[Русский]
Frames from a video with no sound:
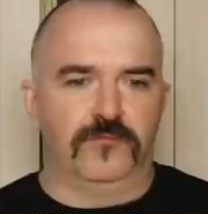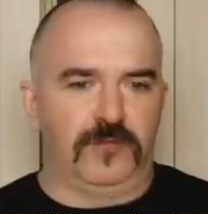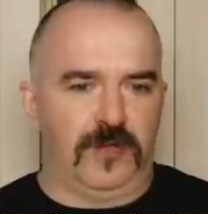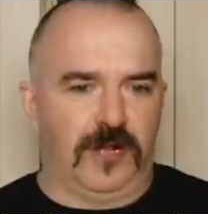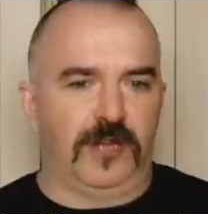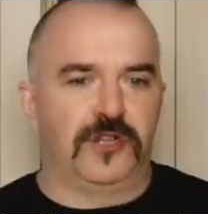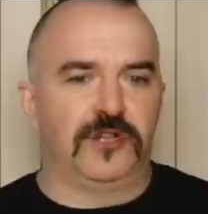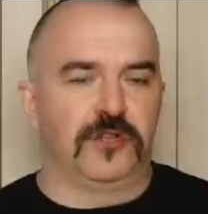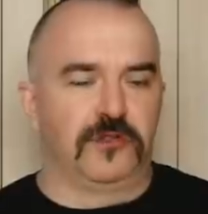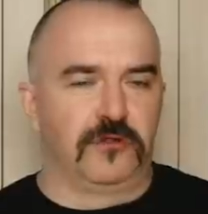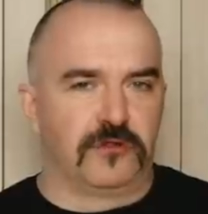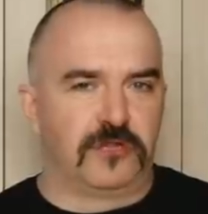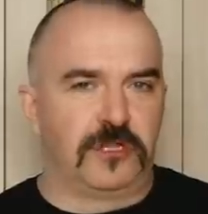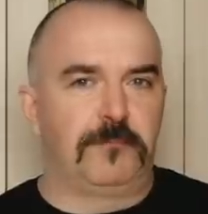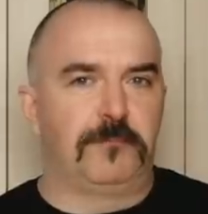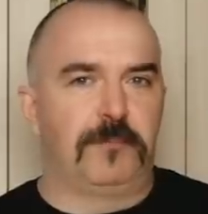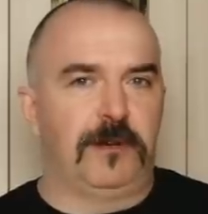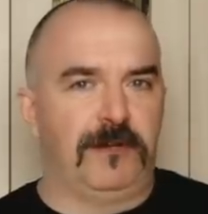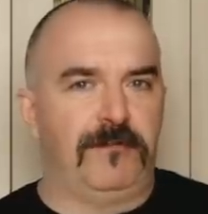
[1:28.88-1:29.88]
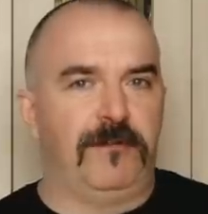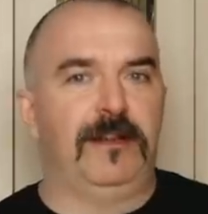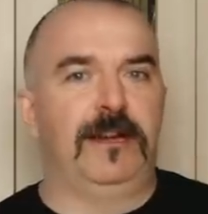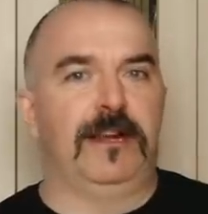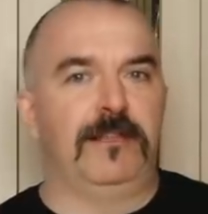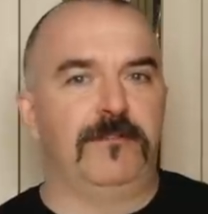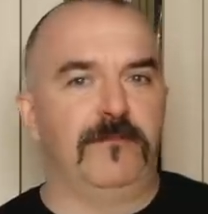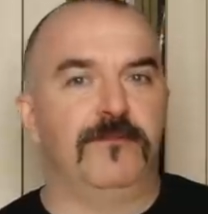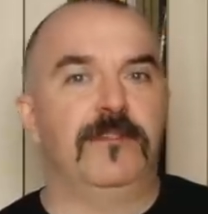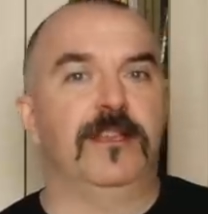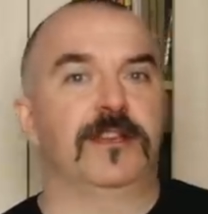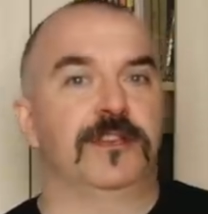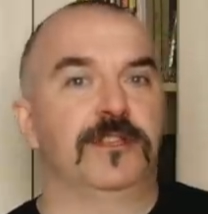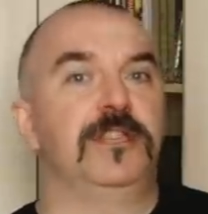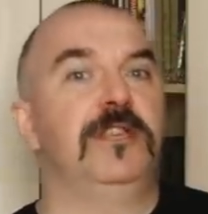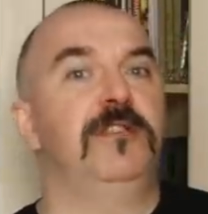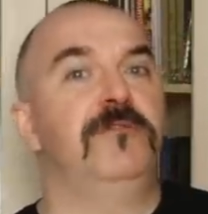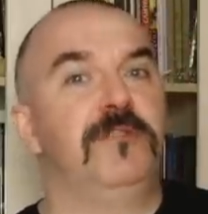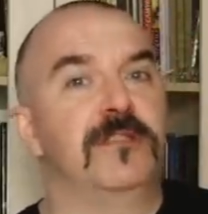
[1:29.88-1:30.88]
Дальше нужно похвалить
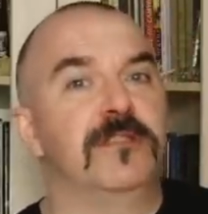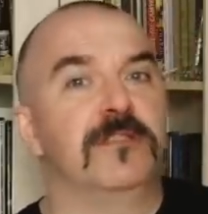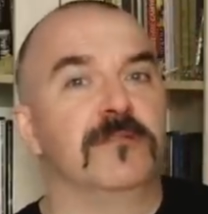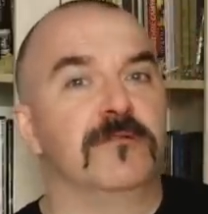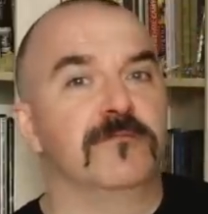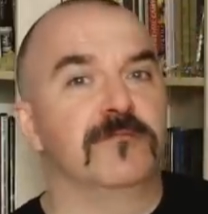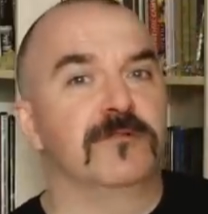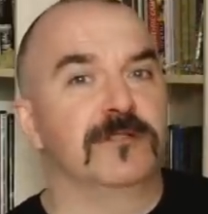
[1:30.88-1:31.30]
внешний вид.